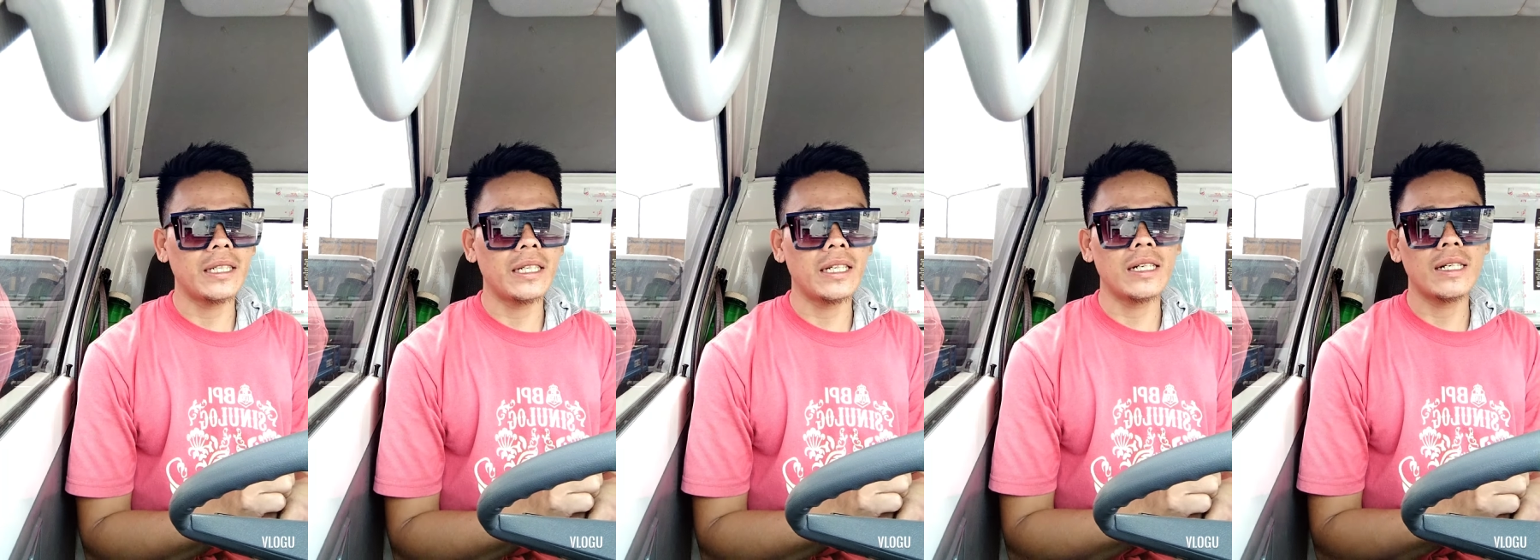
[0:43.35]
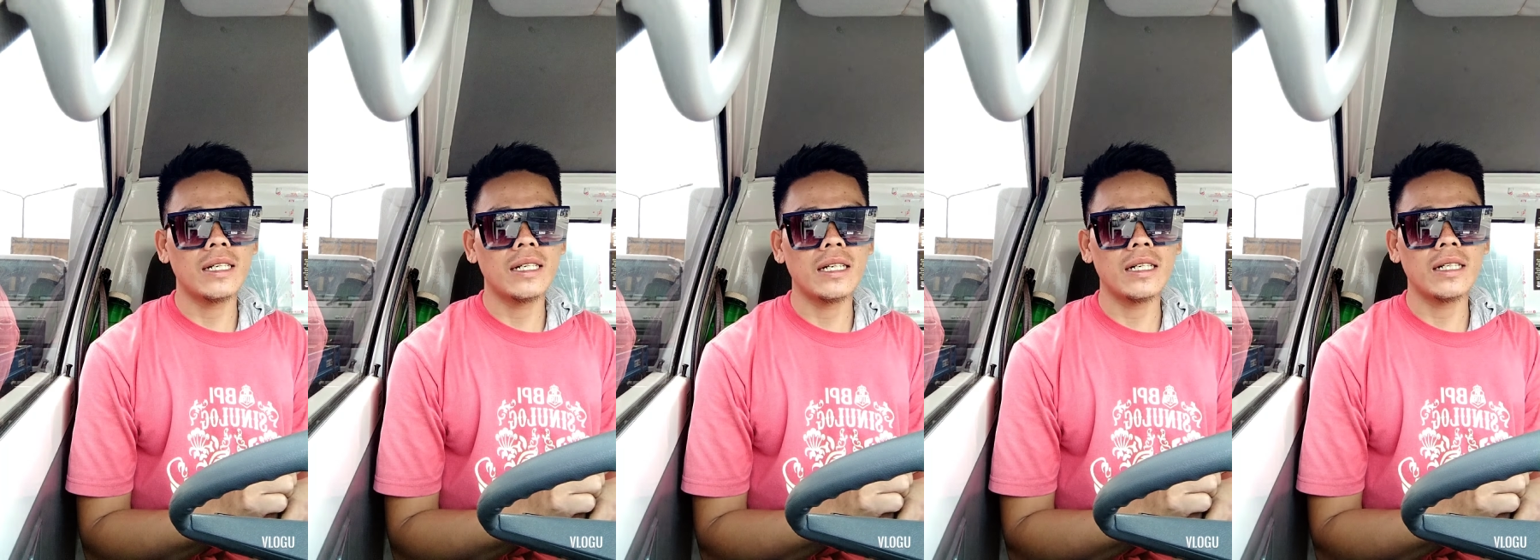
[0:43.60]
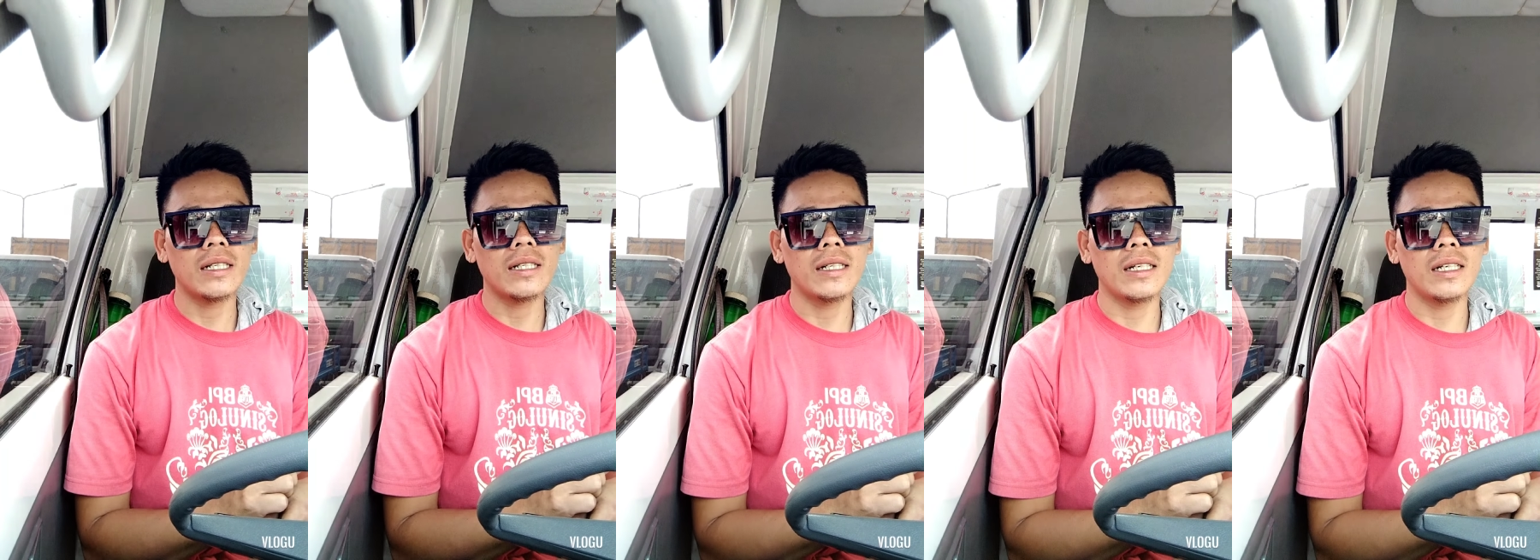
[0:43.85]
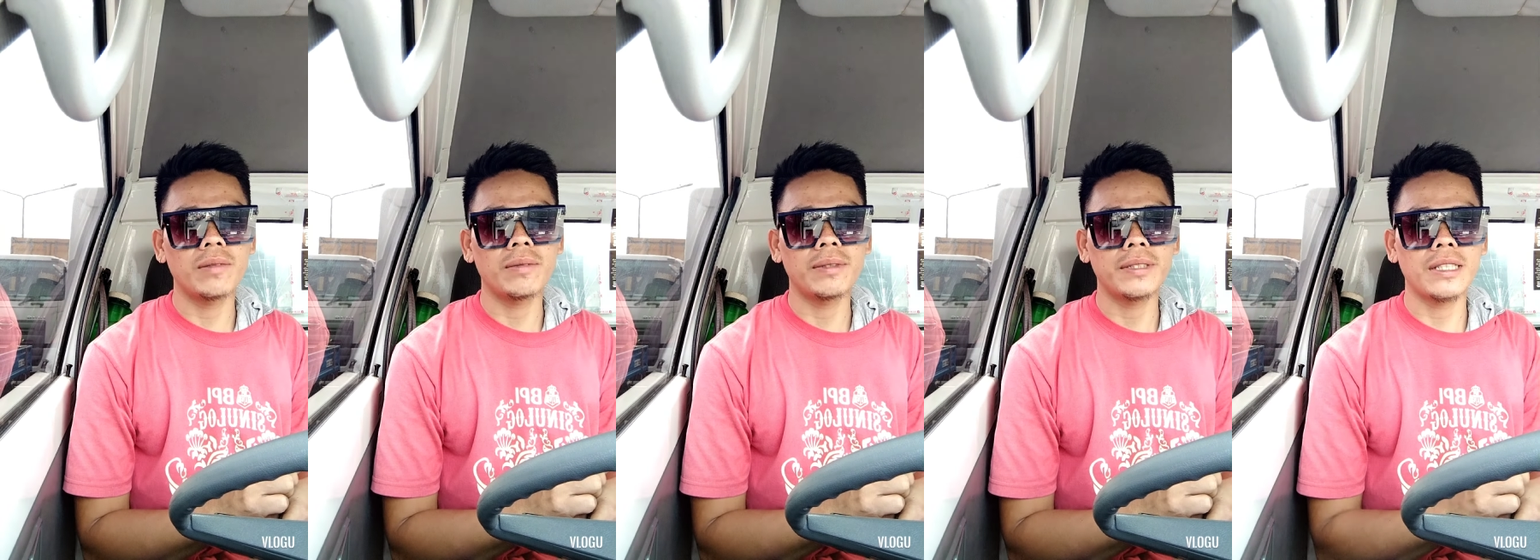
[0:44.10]
na
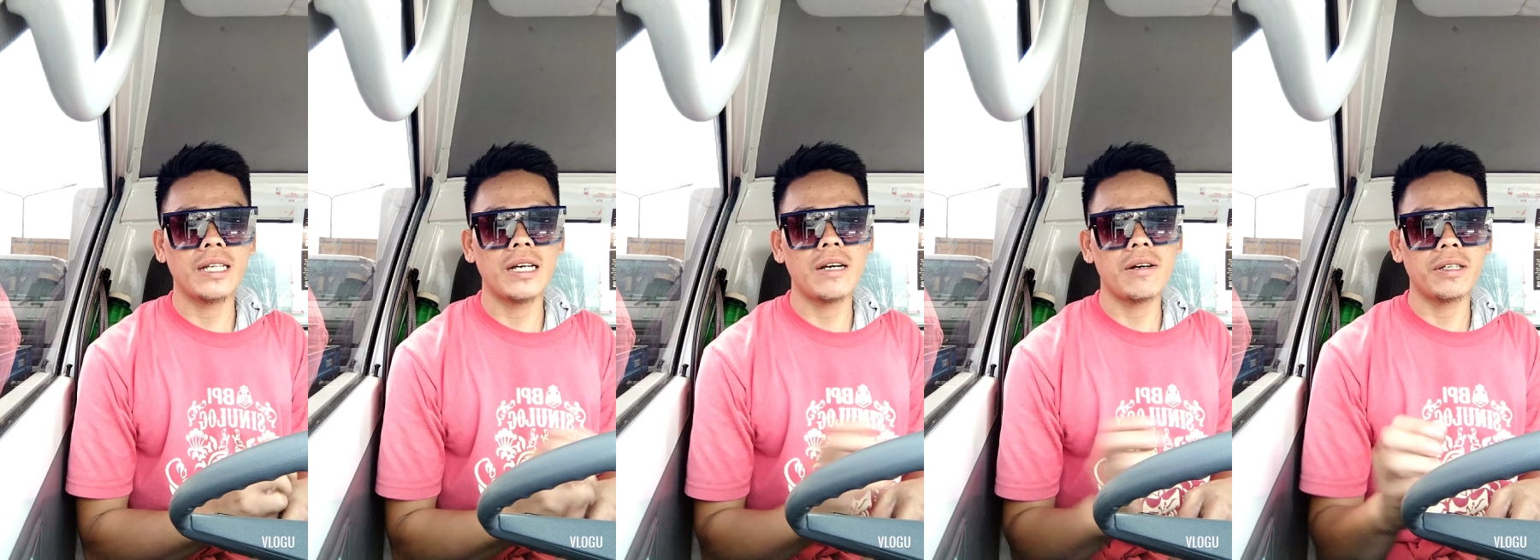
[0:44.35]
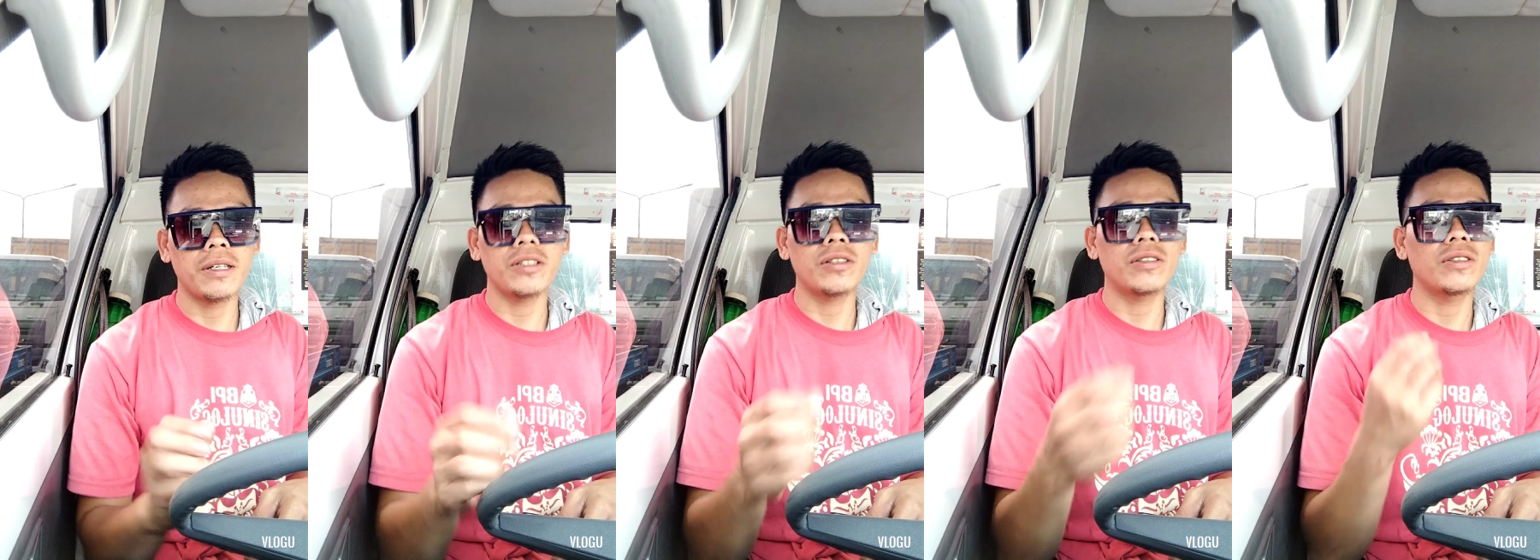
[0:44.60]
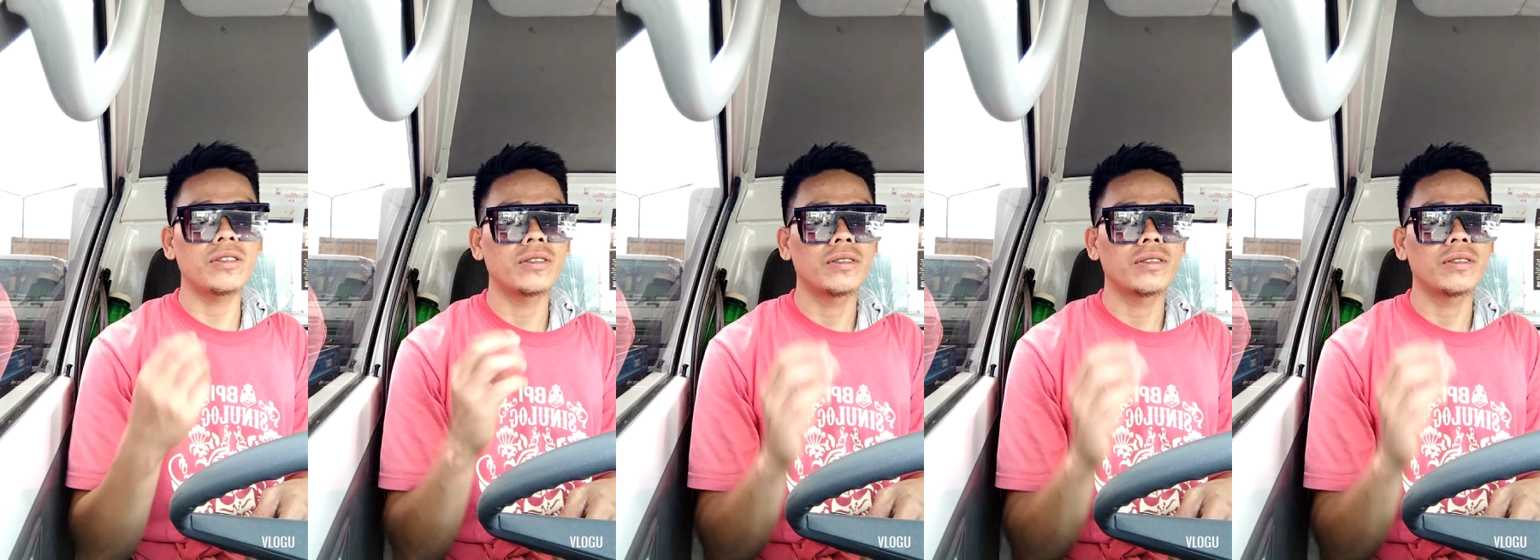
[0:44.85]
ano man tawag nito.